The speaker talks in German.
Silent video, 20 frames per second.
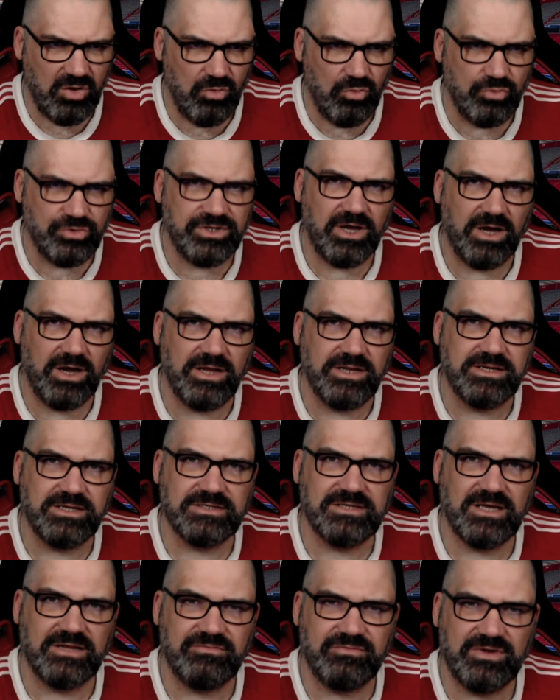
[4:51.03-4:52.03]
und der
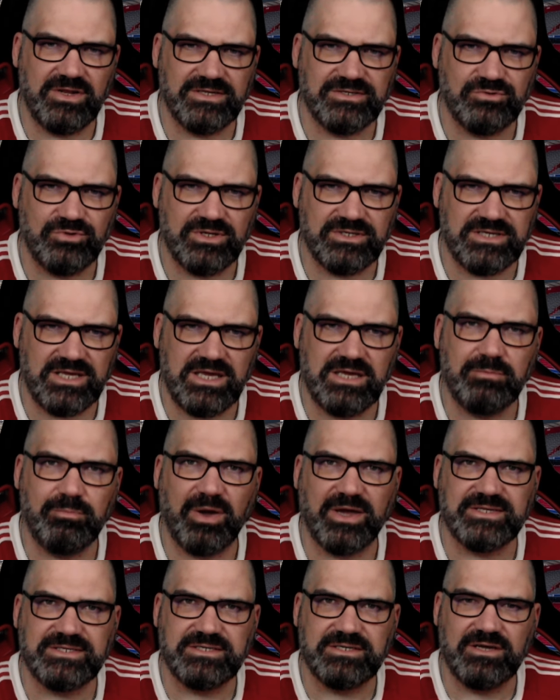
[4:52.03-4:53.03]
Heinkes hat wieder so das
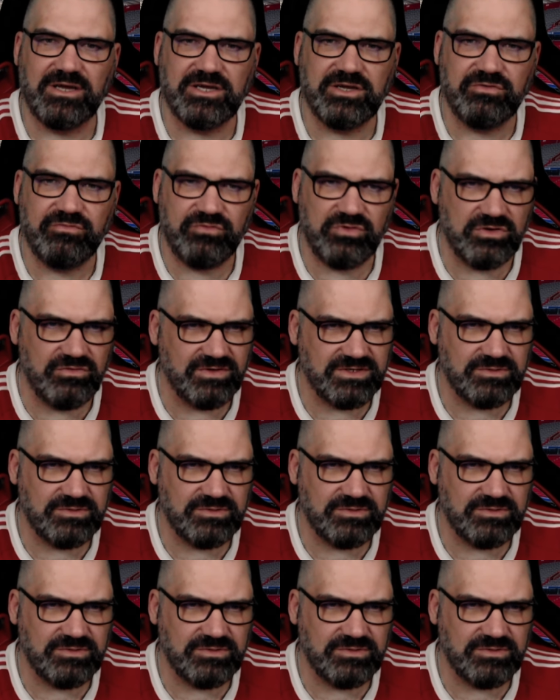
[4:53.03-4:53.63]
Gegenpressing eingeführt,